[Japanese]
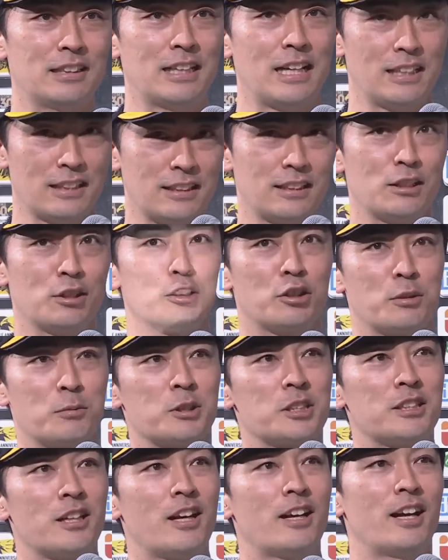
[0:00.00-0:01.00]
なっていう気
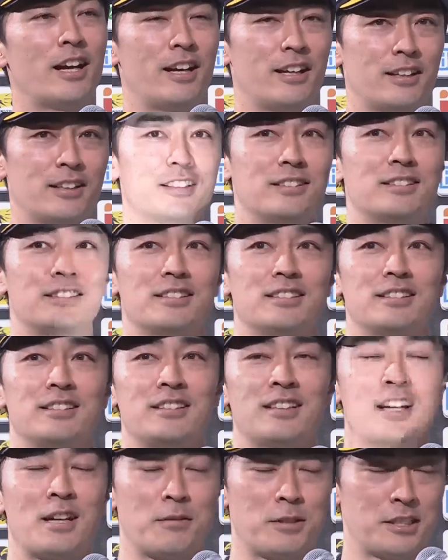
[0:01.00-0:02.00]
持ちで、はい、
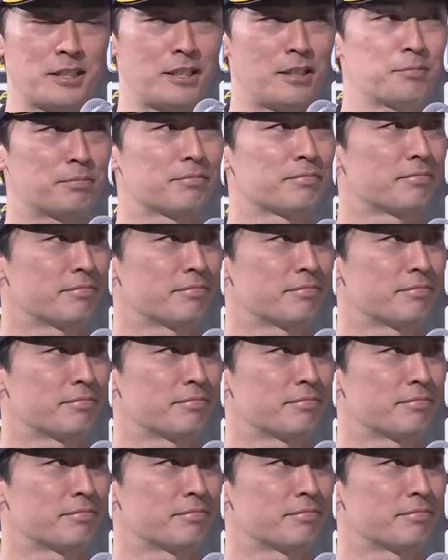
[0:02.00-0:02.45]
投げました。